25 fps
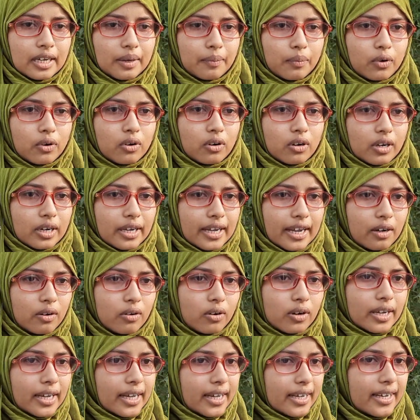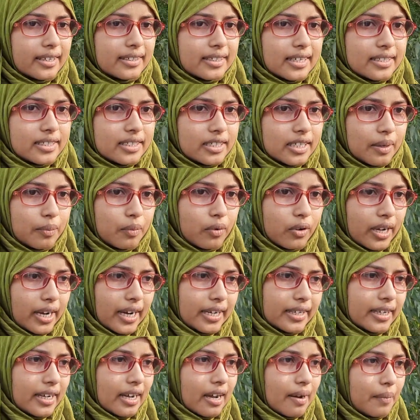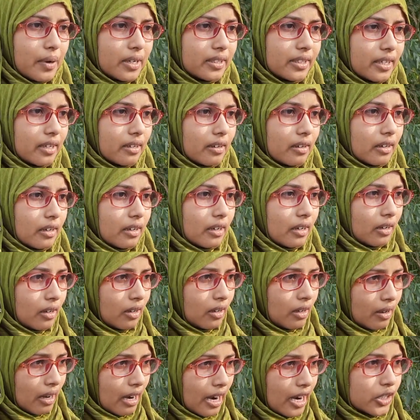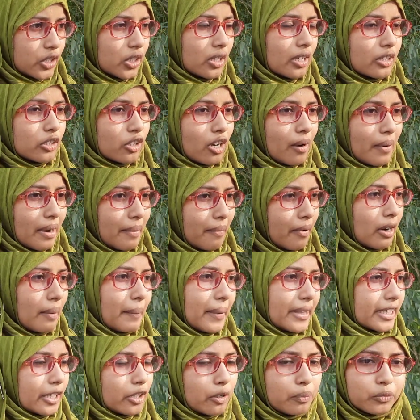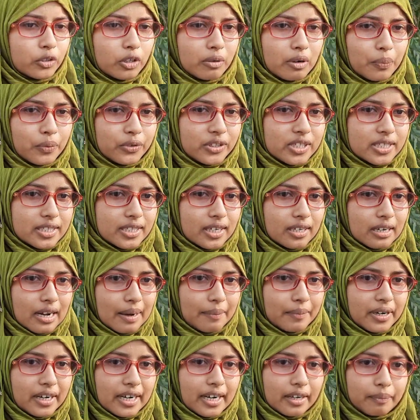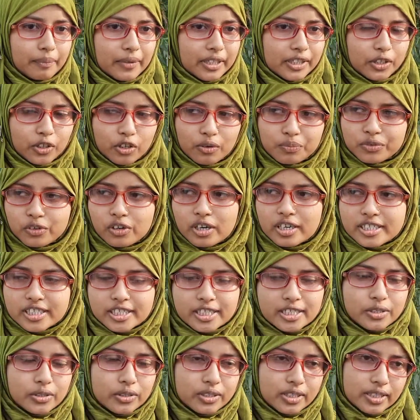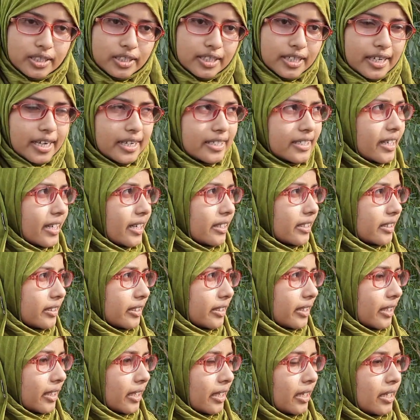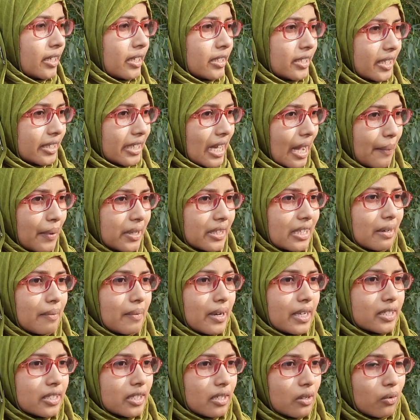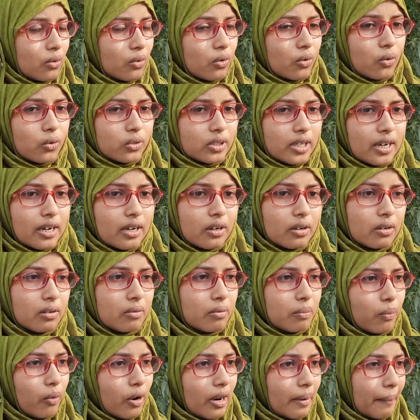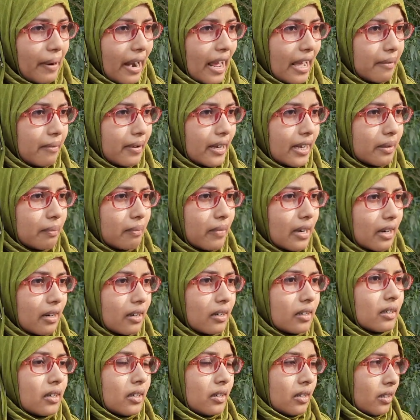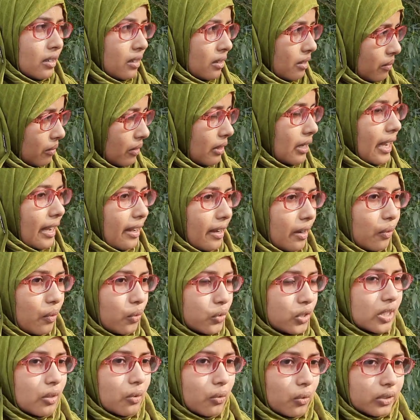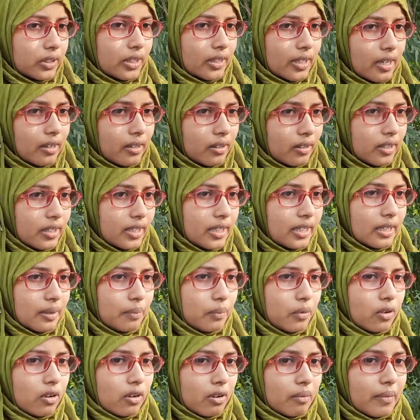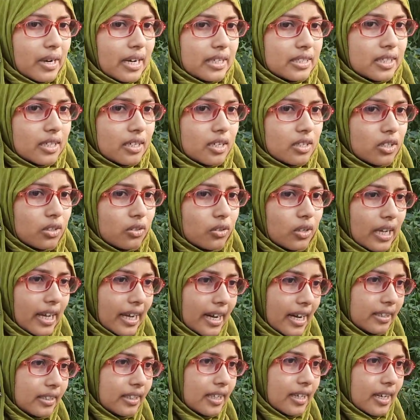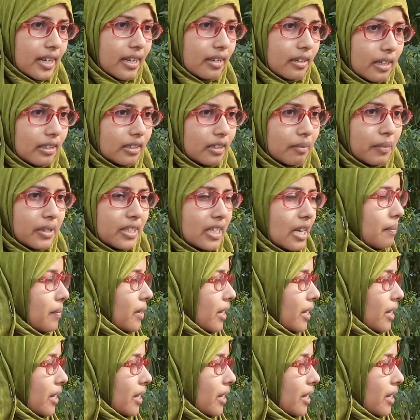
এবং এই লক্ষ্যে এগিয়ে যাচ্ছি এবং এটাই আমাদের আসলে সবাই বলে ব্যতিক্রম ধর্মী প্রতিষ্ঠান আমরা ব্যতিক্রম করার চেষ্টা করতেছি ঠিক এই জায়গাটাতেই যাতে আমাদের বাচ্চারা অন্য কোথাও প্রাইভেট বা হ্যাঁ কোচিং করতে না হয় এবং বাচ্চারা যেন এখান থেকে তাদের মেধার